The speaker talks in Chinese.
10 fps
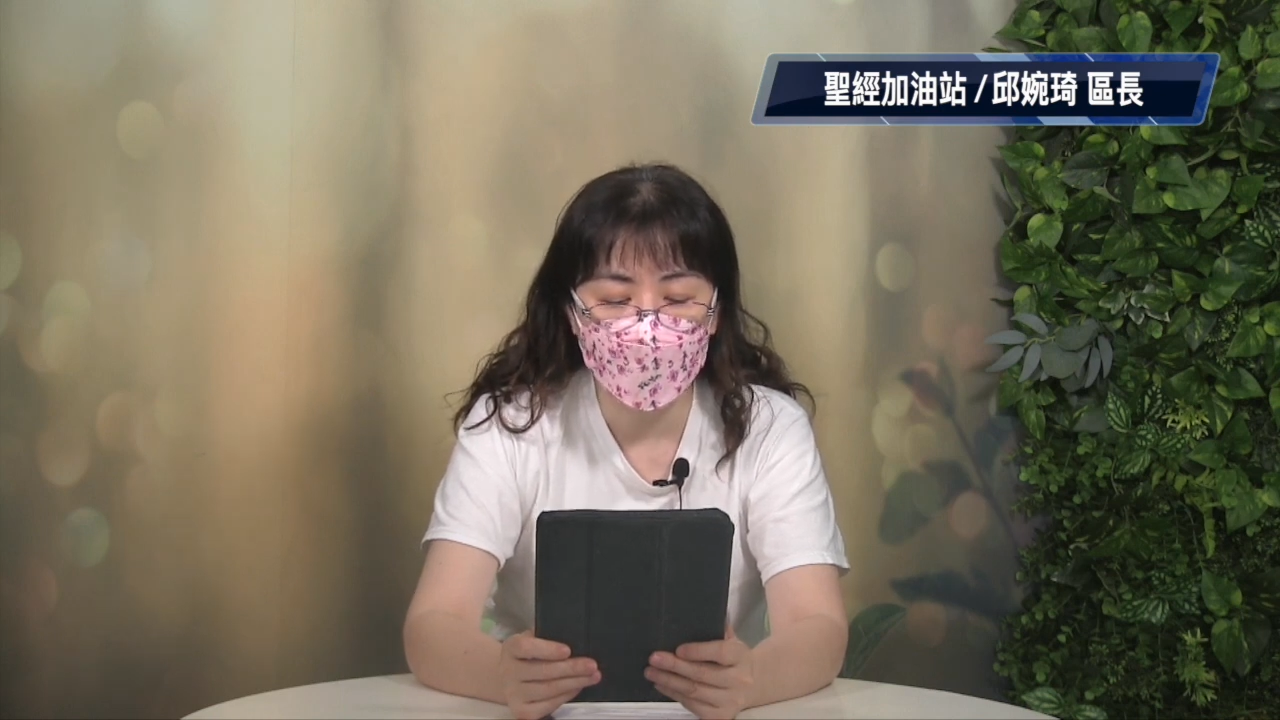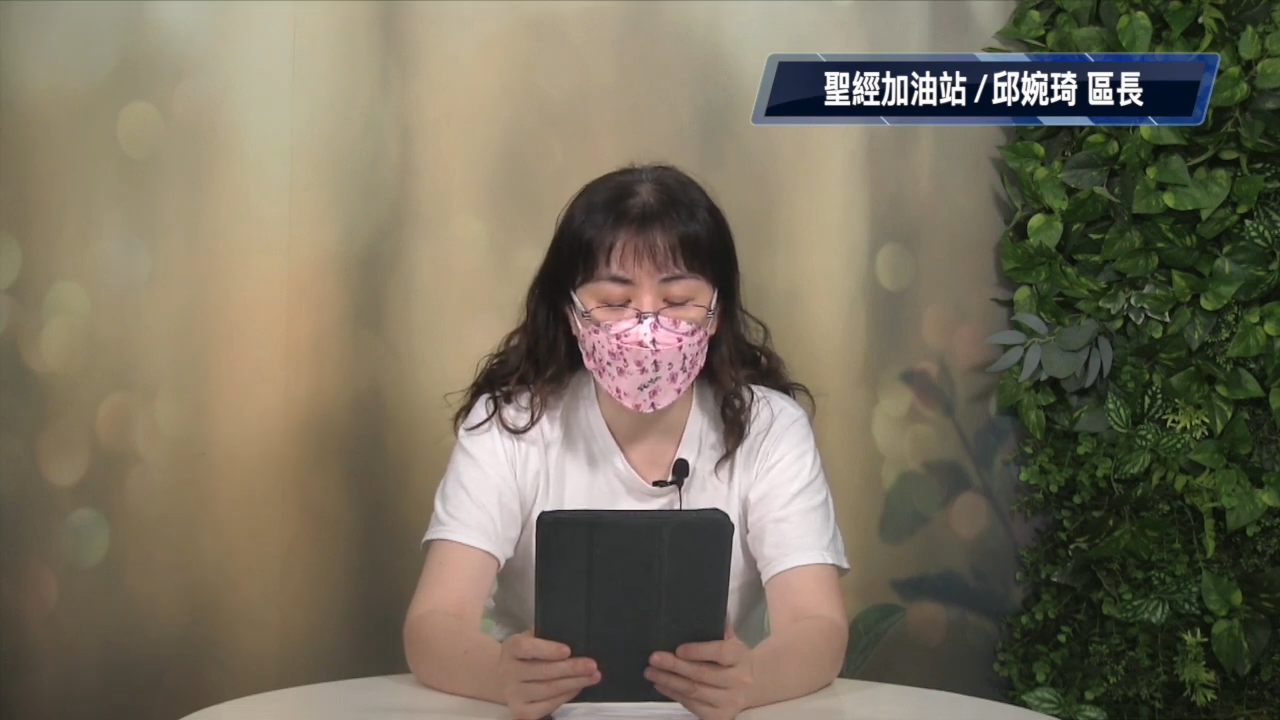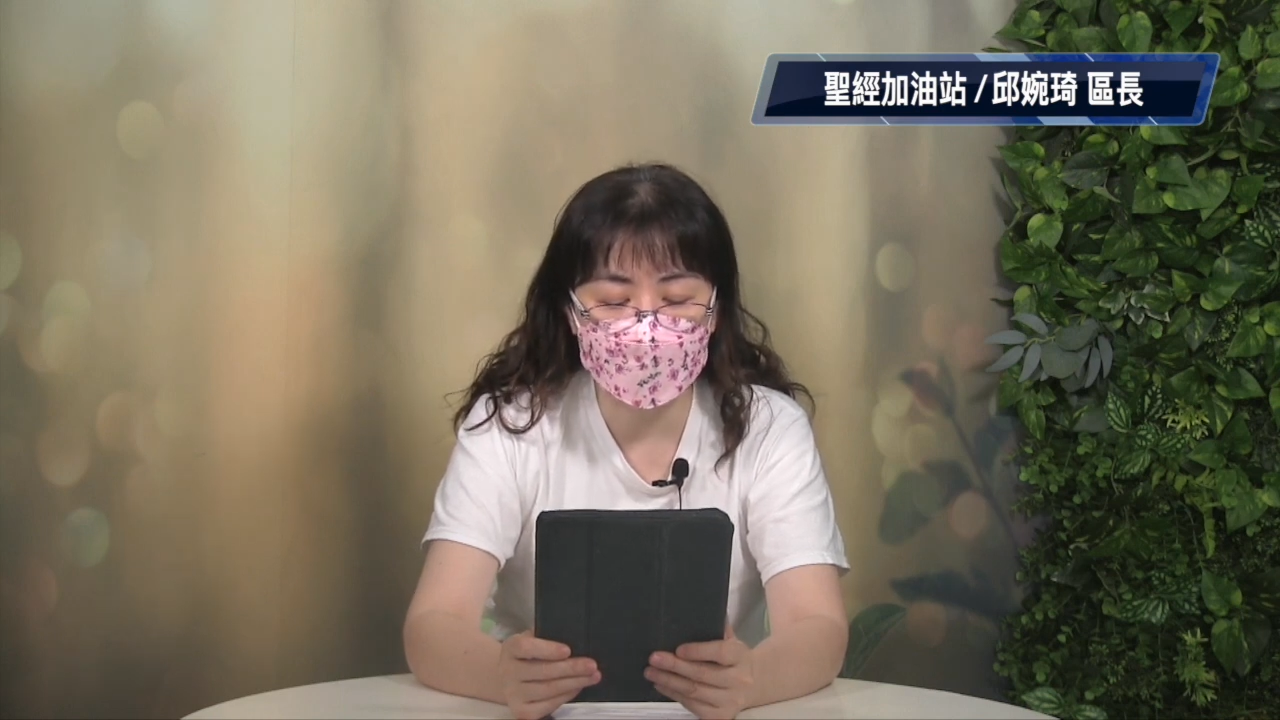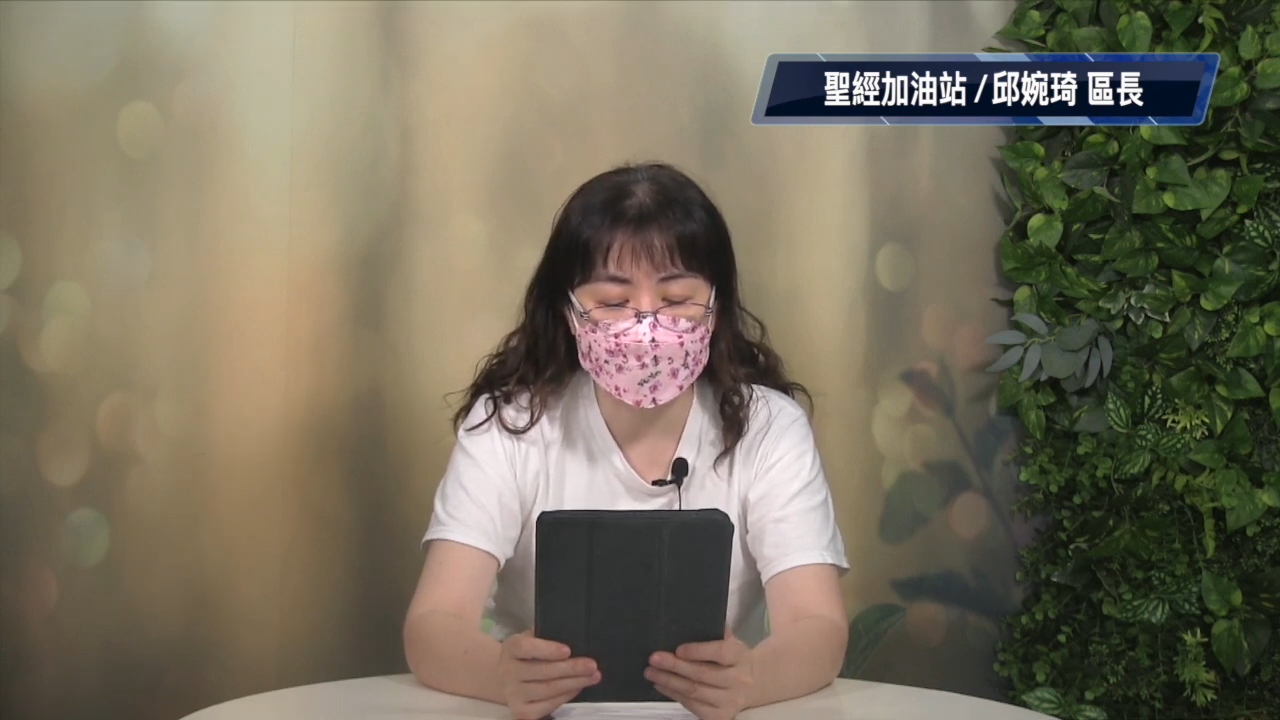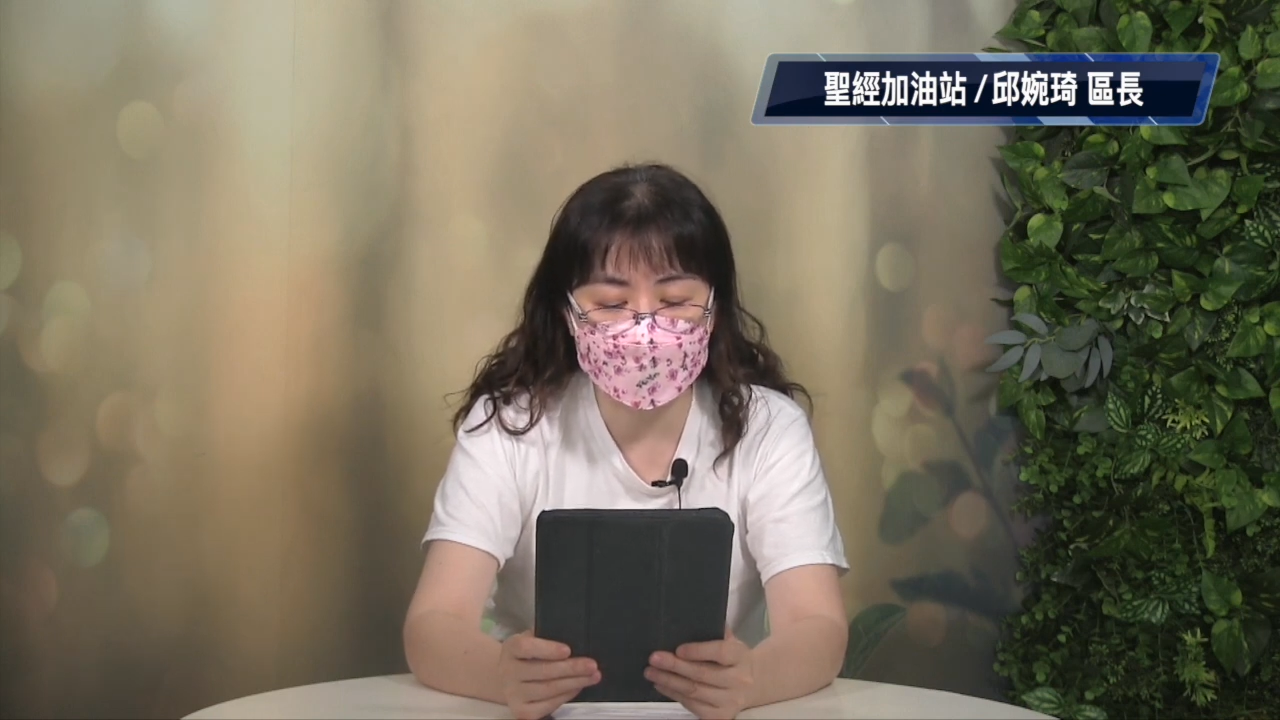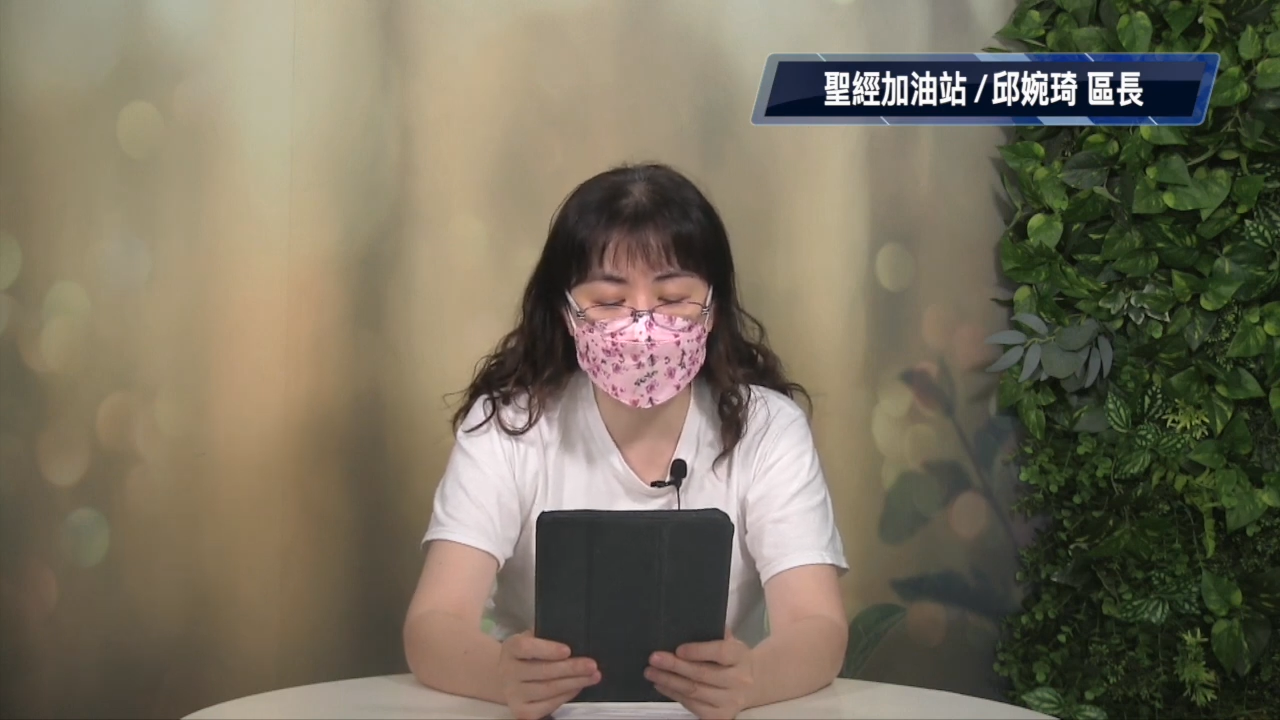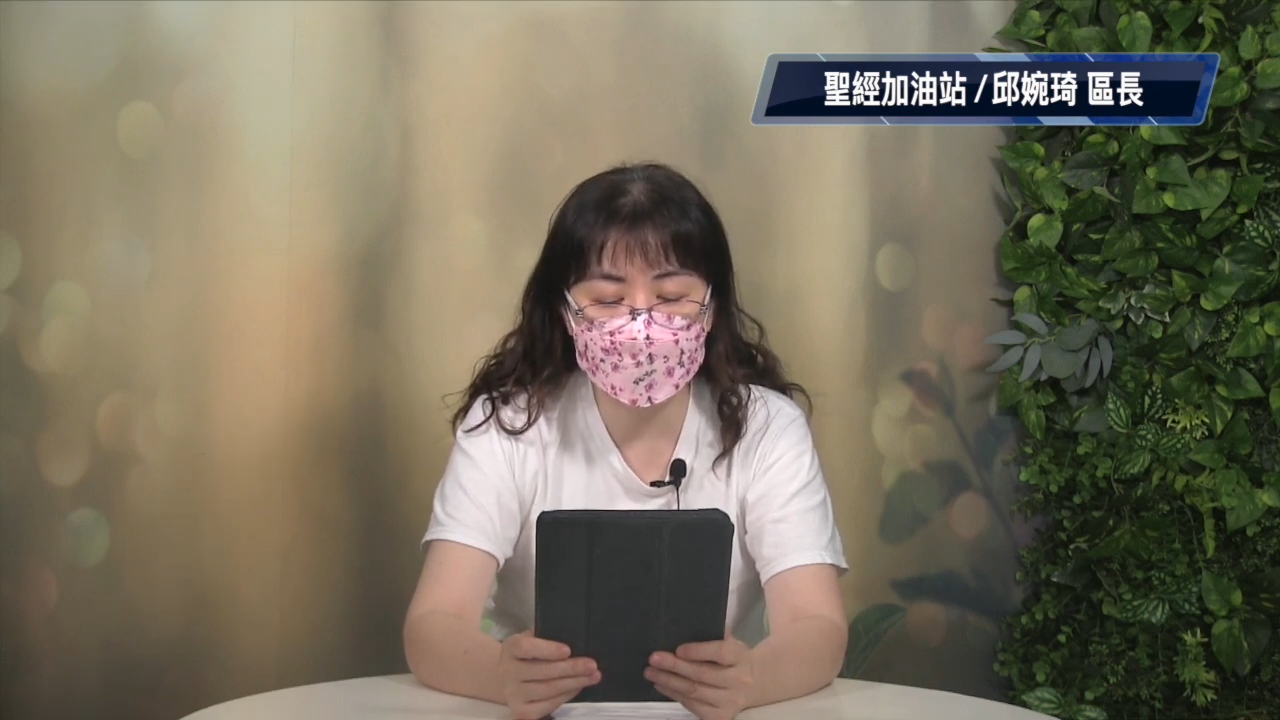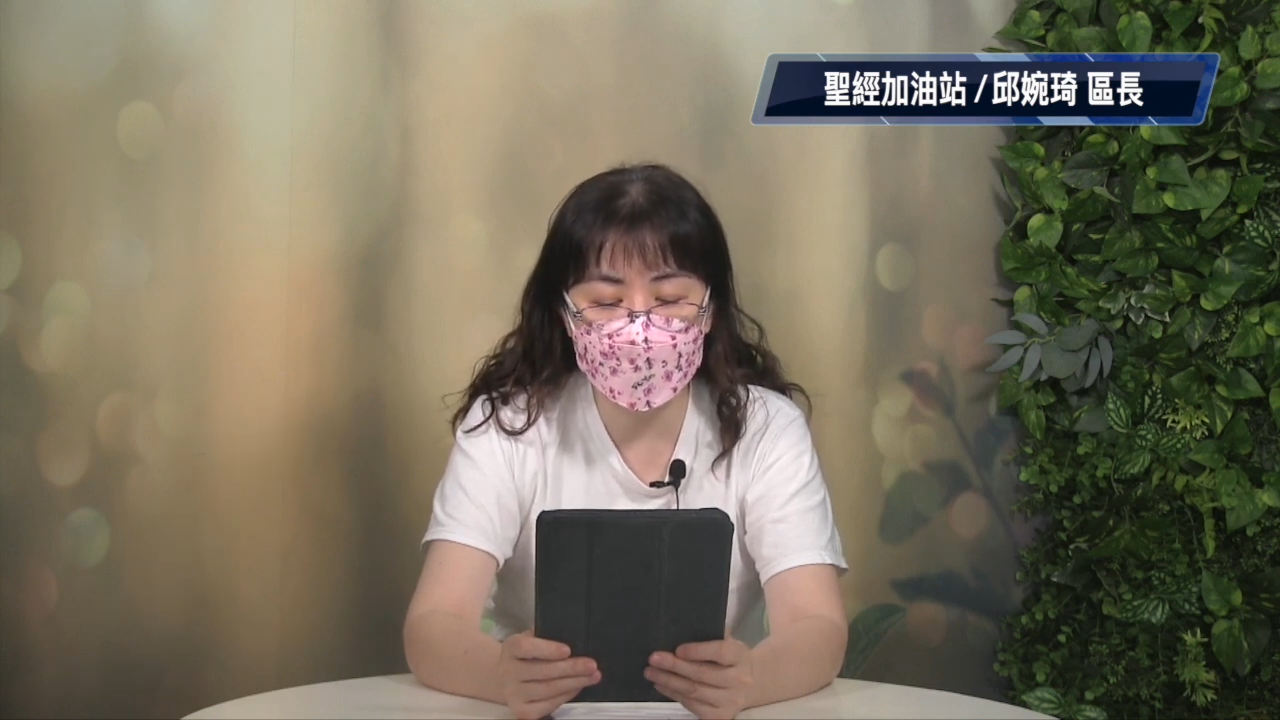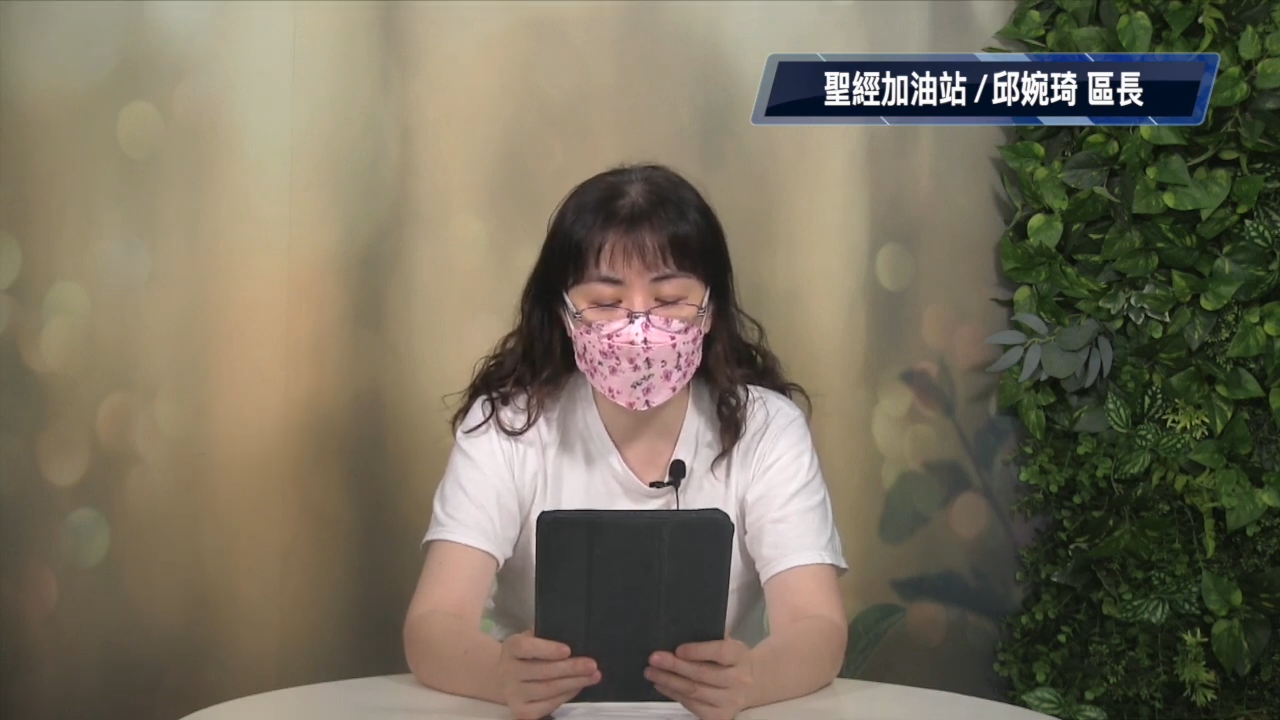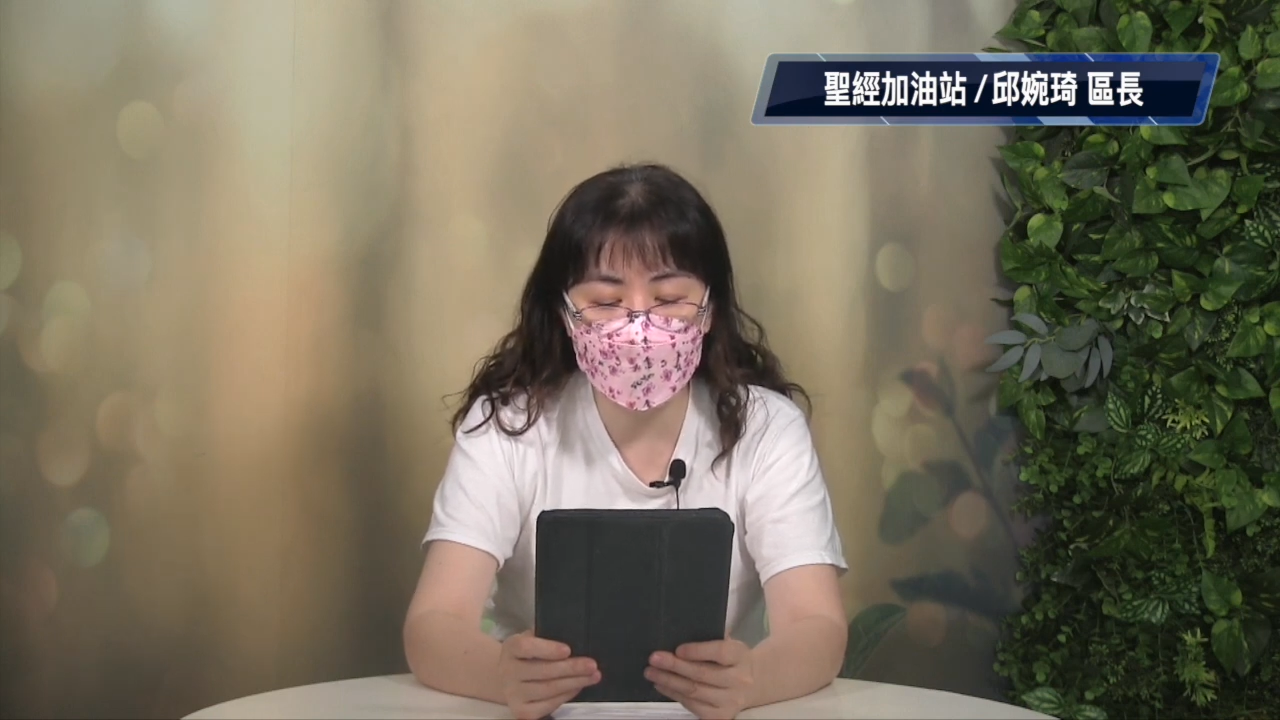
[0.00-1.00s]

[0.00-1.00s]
我实在